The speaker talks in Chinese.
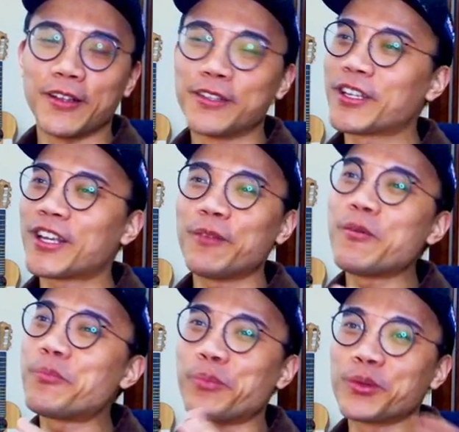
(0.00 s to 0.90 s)
这根
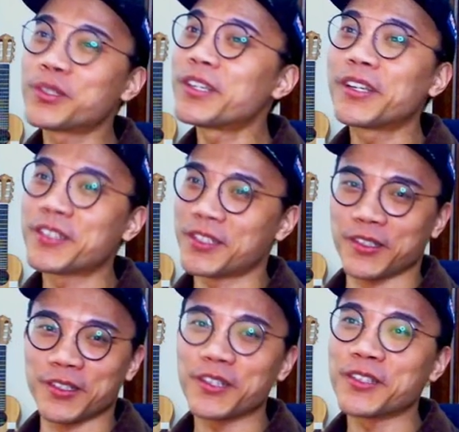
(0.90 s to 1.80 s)
本不是一个
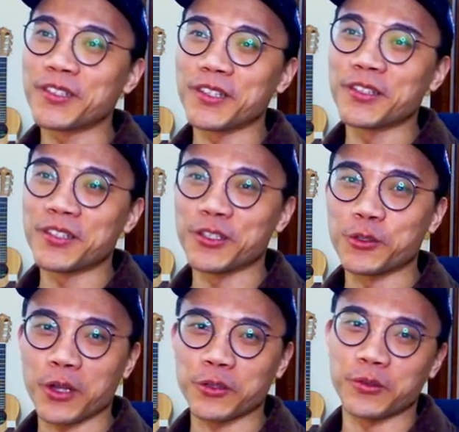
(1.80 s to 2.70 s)
字，这个是人自
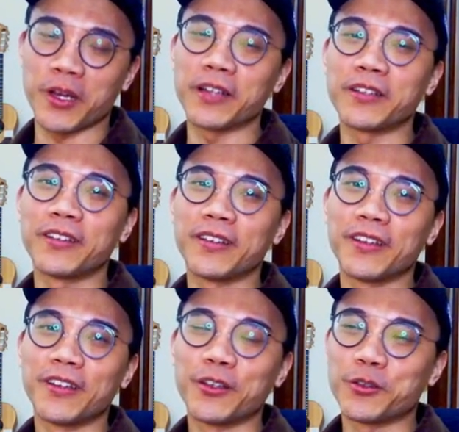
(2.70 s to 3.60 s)
创出来的。
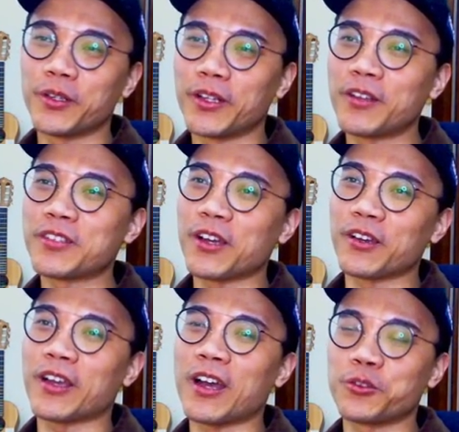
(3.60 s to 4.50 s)
所以你要
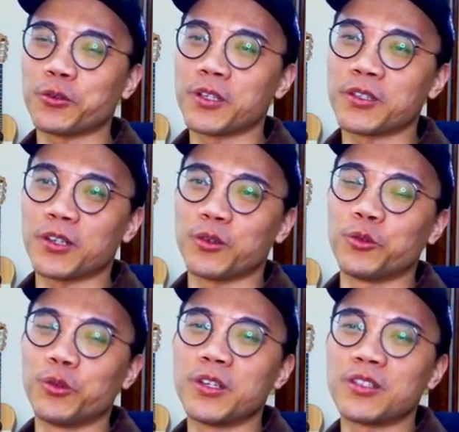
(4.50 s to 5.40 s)
讲刚说的这个，
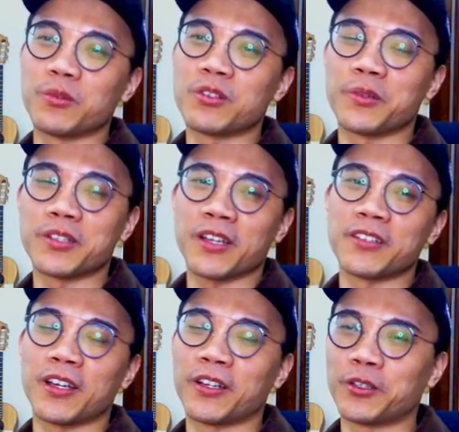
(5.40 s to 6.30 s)
无论什么什么怎样
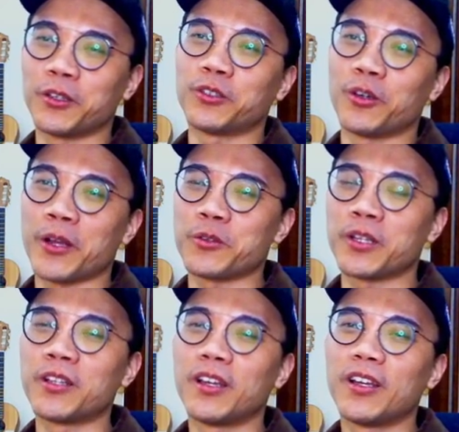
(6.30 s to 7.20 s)
怎样，你都有投票
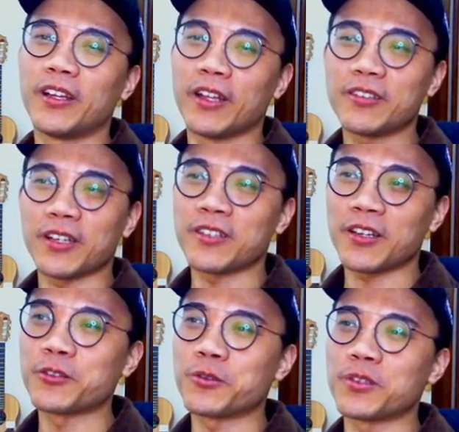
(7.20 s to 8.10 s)
权。你要讲这
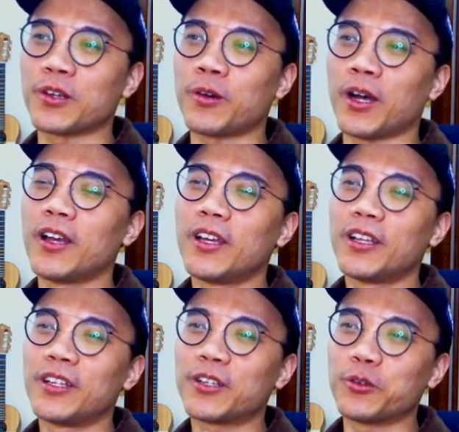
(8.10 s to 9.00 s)
样的句子的话，
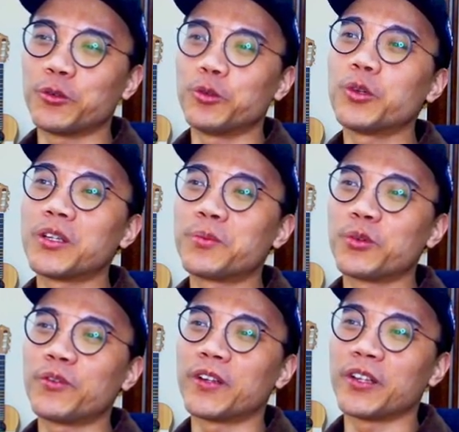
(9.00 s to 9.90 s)
那个无论的
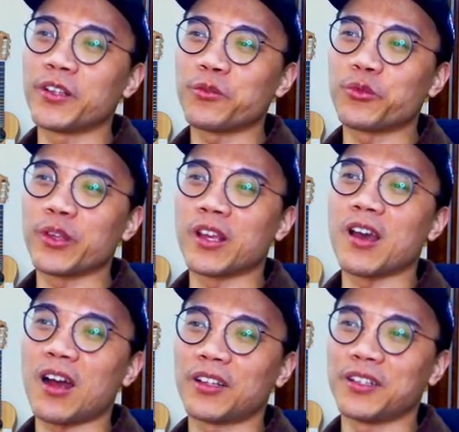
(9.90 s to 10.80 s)
部分，你用
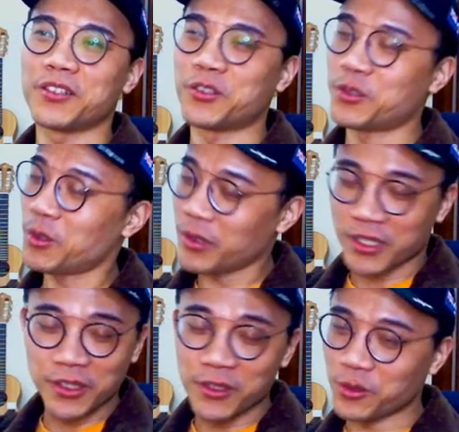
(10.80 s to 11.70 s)
regardless 就已
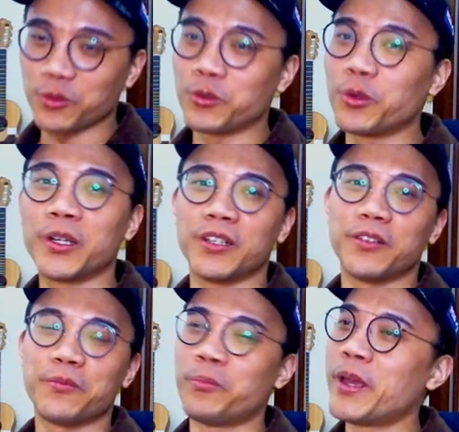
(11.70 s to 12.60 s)
经是无论
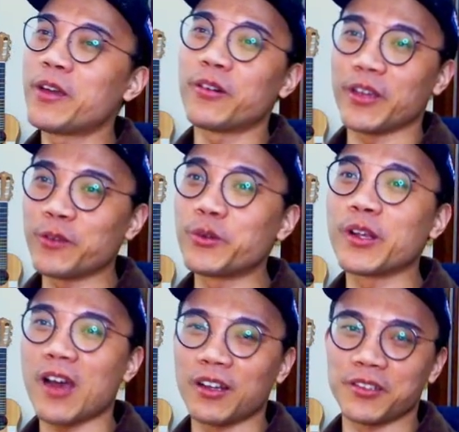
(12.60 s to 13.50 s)
了，没有 i
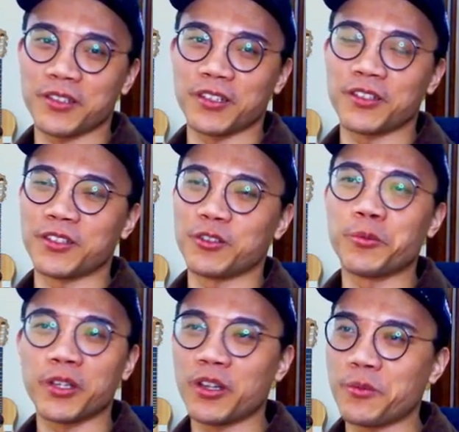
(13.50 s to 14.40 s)
regardless 这个字。我
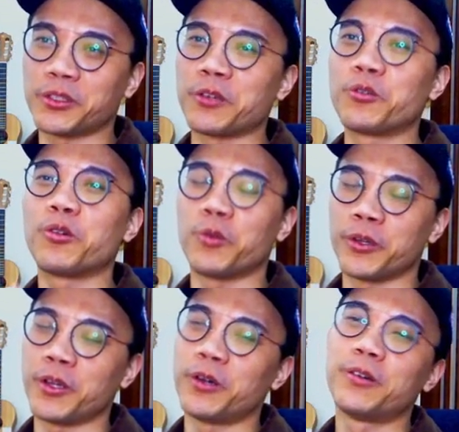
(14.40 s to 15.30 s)
不知道你有没有听过，
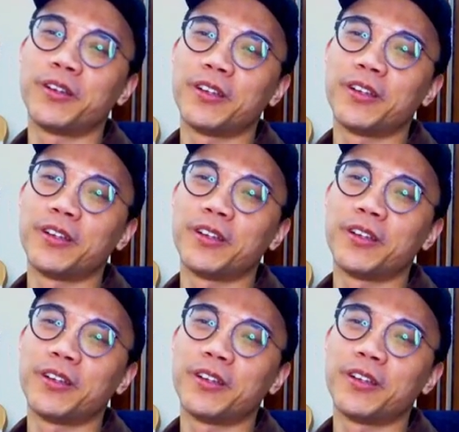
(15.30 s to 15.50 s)
我有。